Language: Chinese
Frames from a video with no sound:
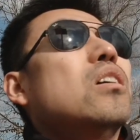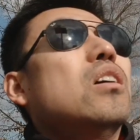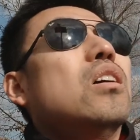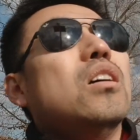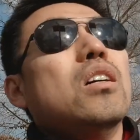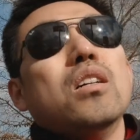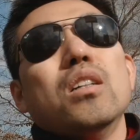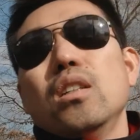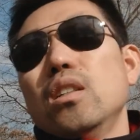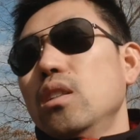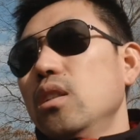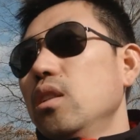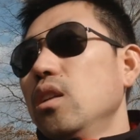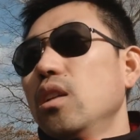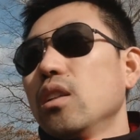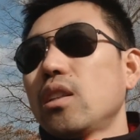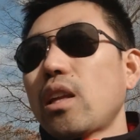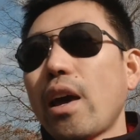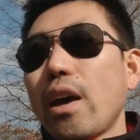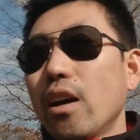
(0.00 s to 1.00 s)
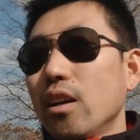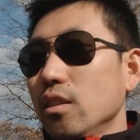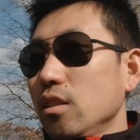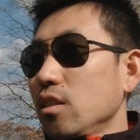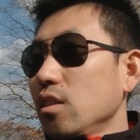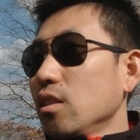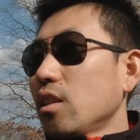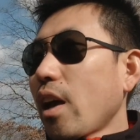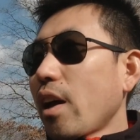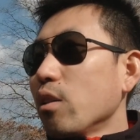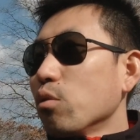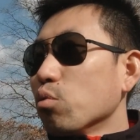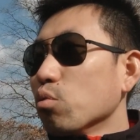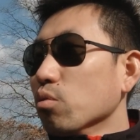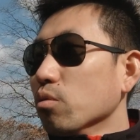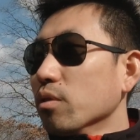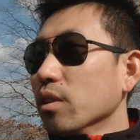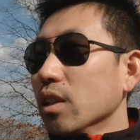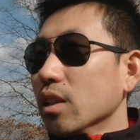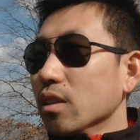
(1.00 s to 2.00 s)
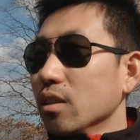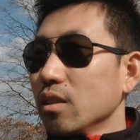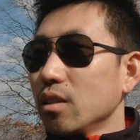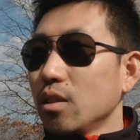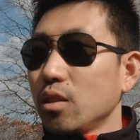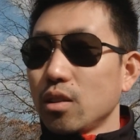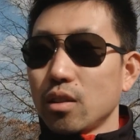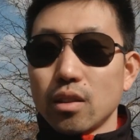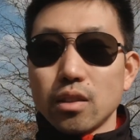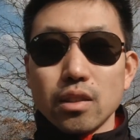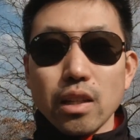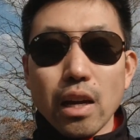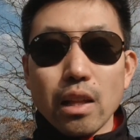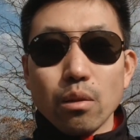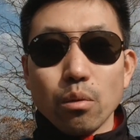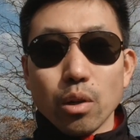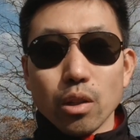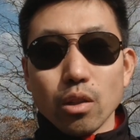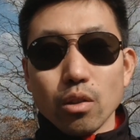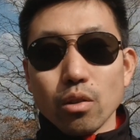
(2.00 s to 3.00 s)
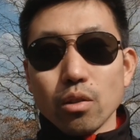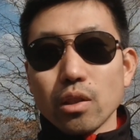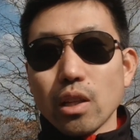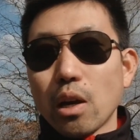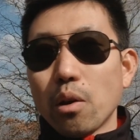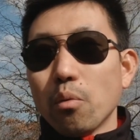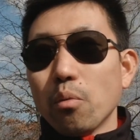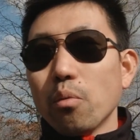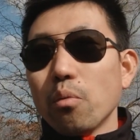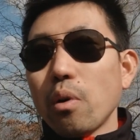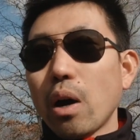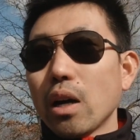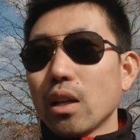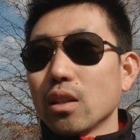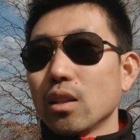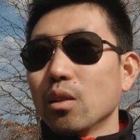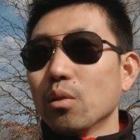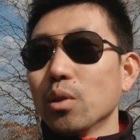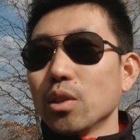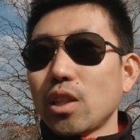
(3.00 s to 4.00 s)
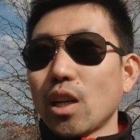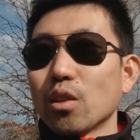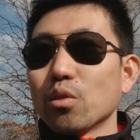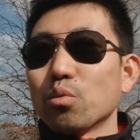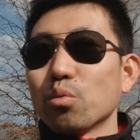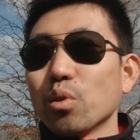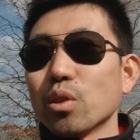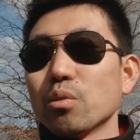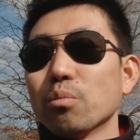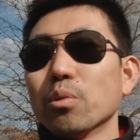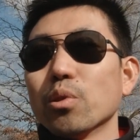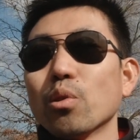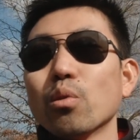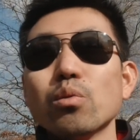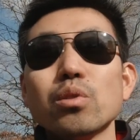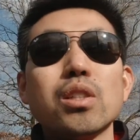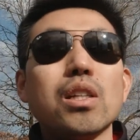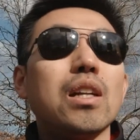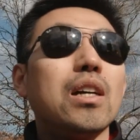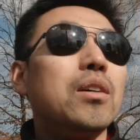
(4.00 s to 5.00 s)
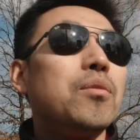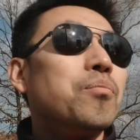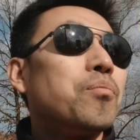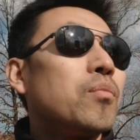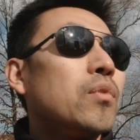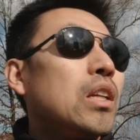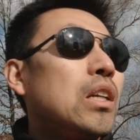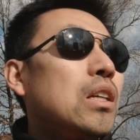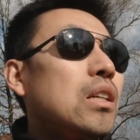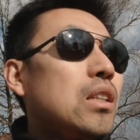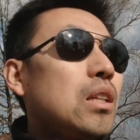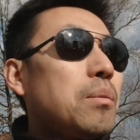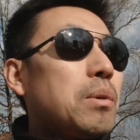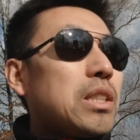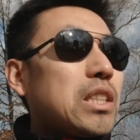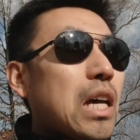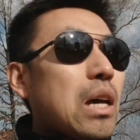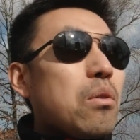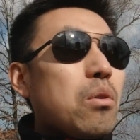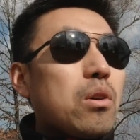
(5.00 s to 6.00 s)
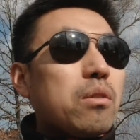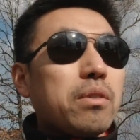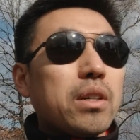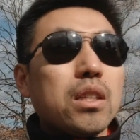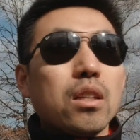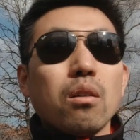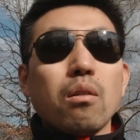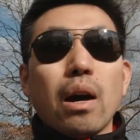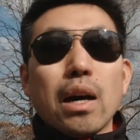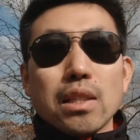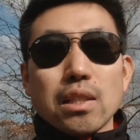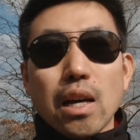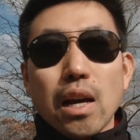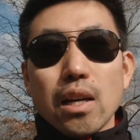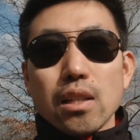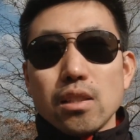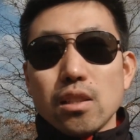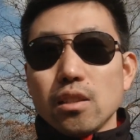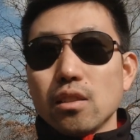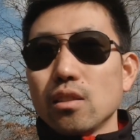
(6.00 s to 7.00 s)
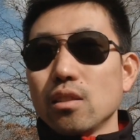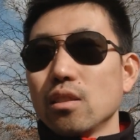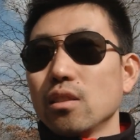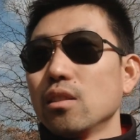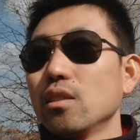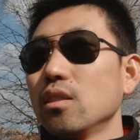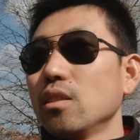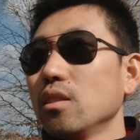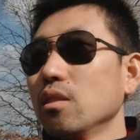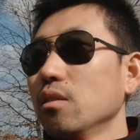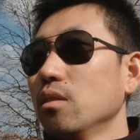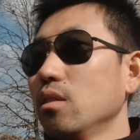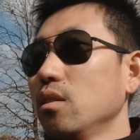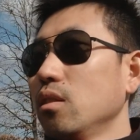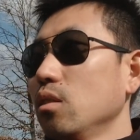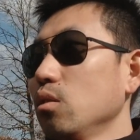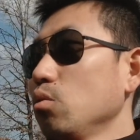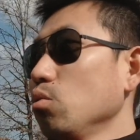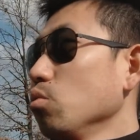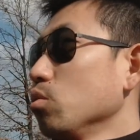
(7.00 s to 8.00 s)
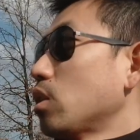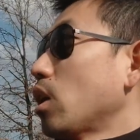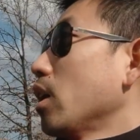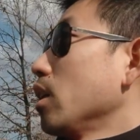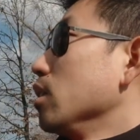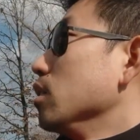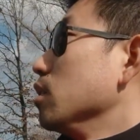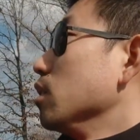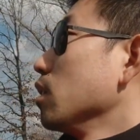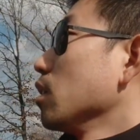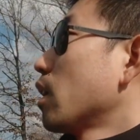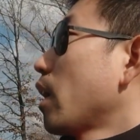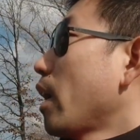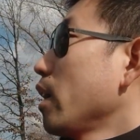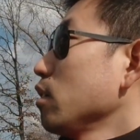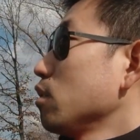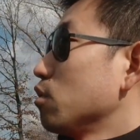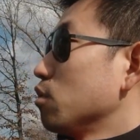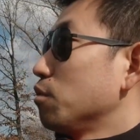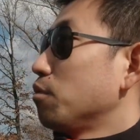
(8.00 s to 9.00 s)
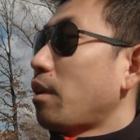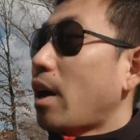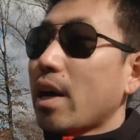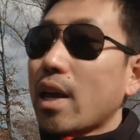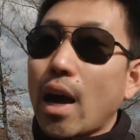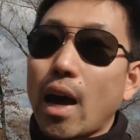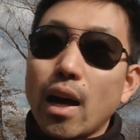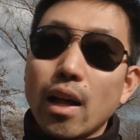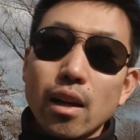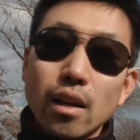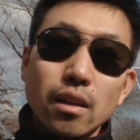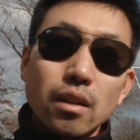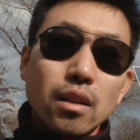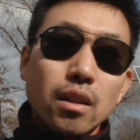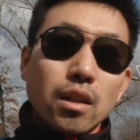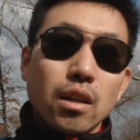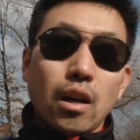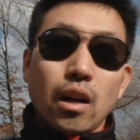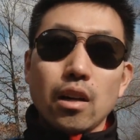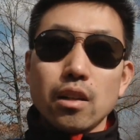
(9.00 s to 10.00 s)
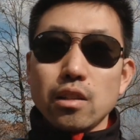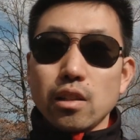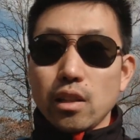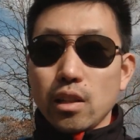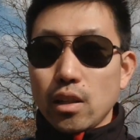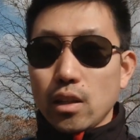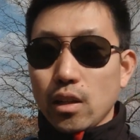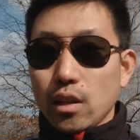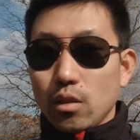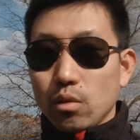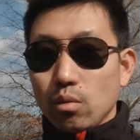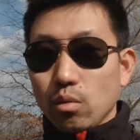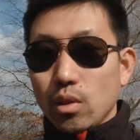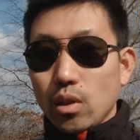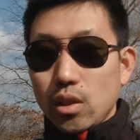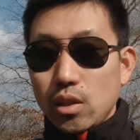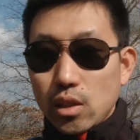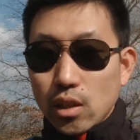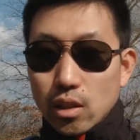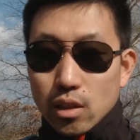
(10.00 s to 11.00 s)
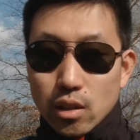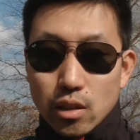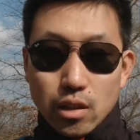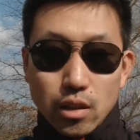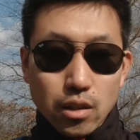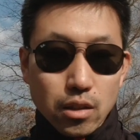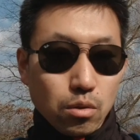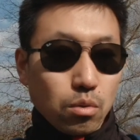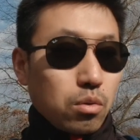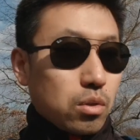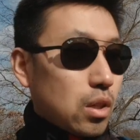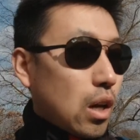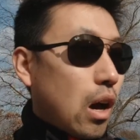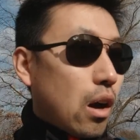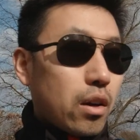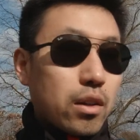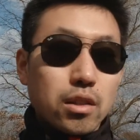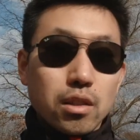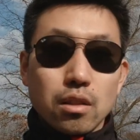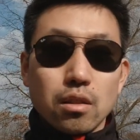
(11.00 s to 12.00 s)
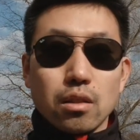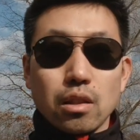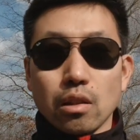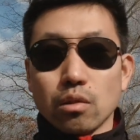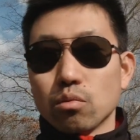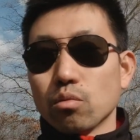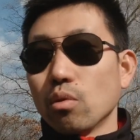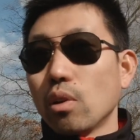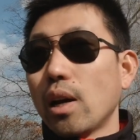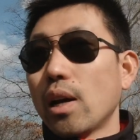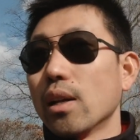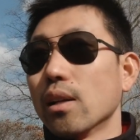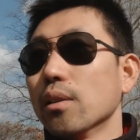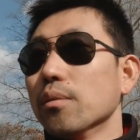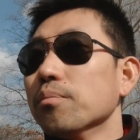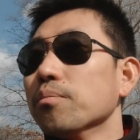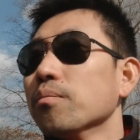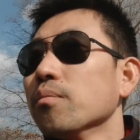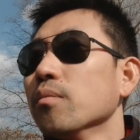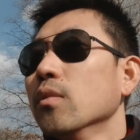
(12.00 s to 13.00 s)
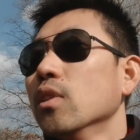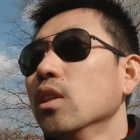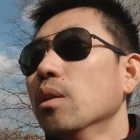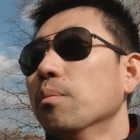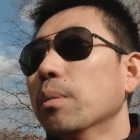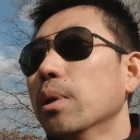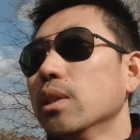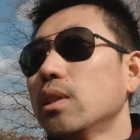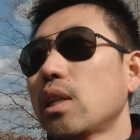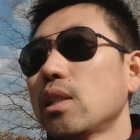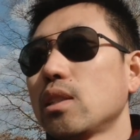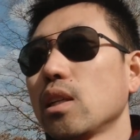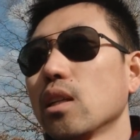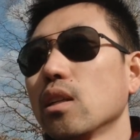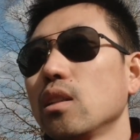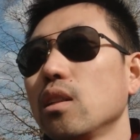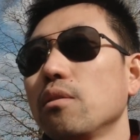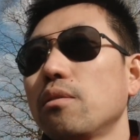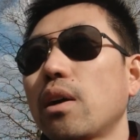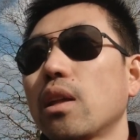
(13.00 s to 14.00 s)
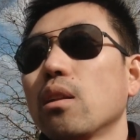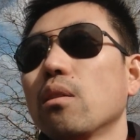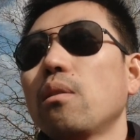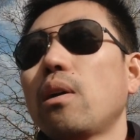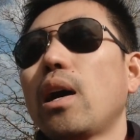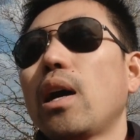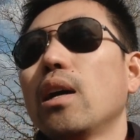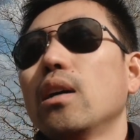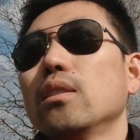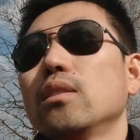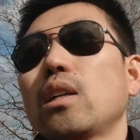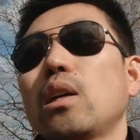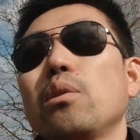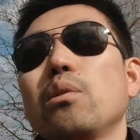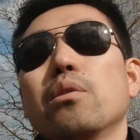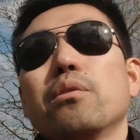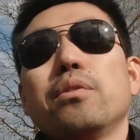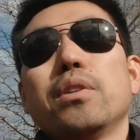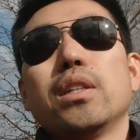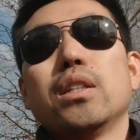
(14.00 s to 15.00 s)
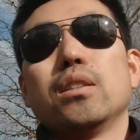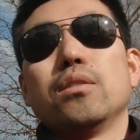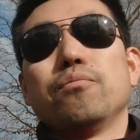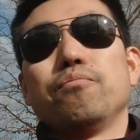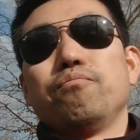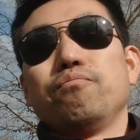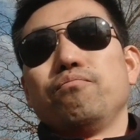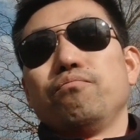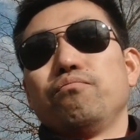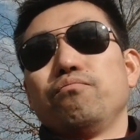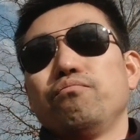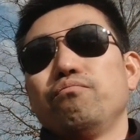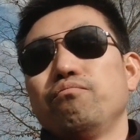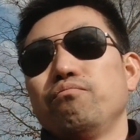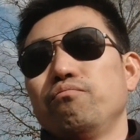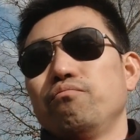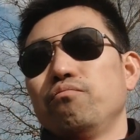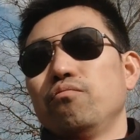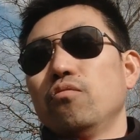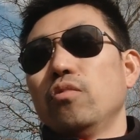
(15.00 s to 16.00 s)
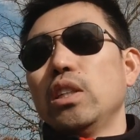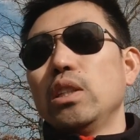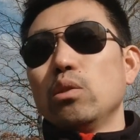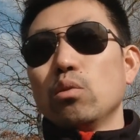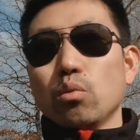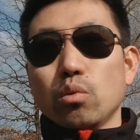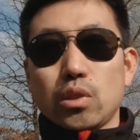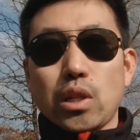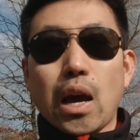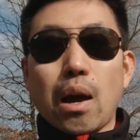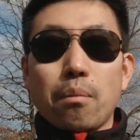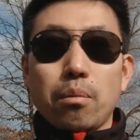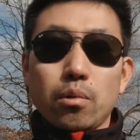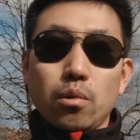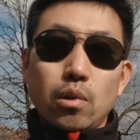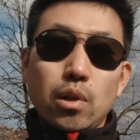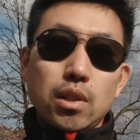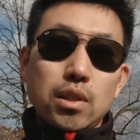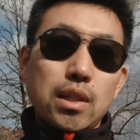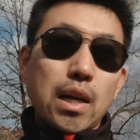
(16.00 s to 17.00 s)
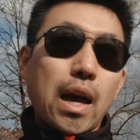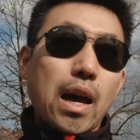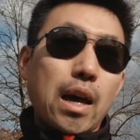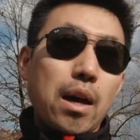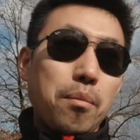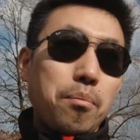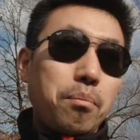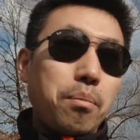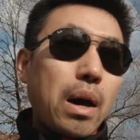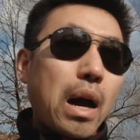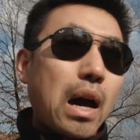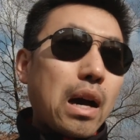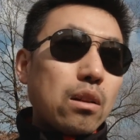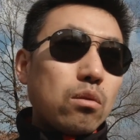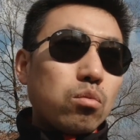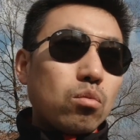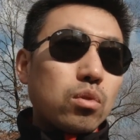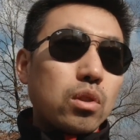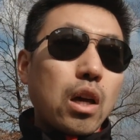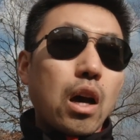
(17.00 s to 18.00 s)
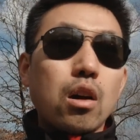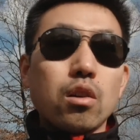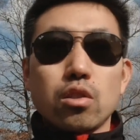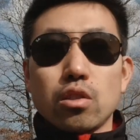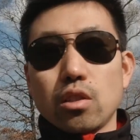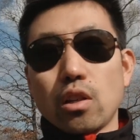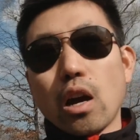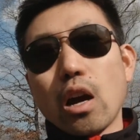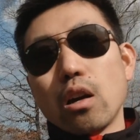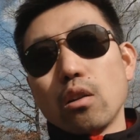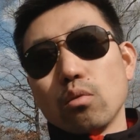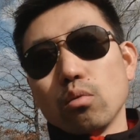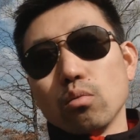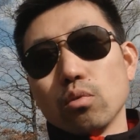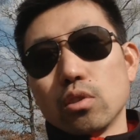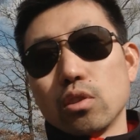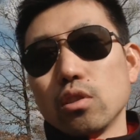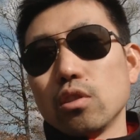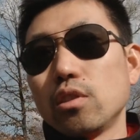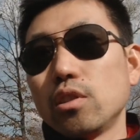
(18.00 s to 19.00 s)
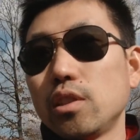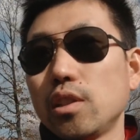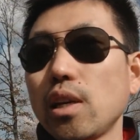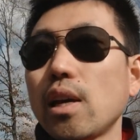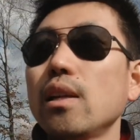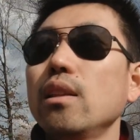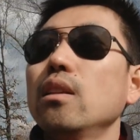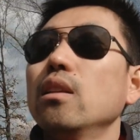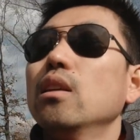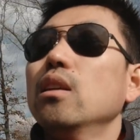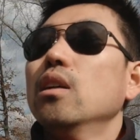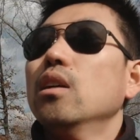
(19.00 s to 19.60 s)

呃，太阳真是太舒服了，晒得我都有点忘了我想说什么东西了。那么三月份的华沙，其实树上已经开始发芽了，而且很多新的这个绿草已经顶出来了。那么在这个地方的话，三月份，嗯，温度差不多在八度到十二度之间。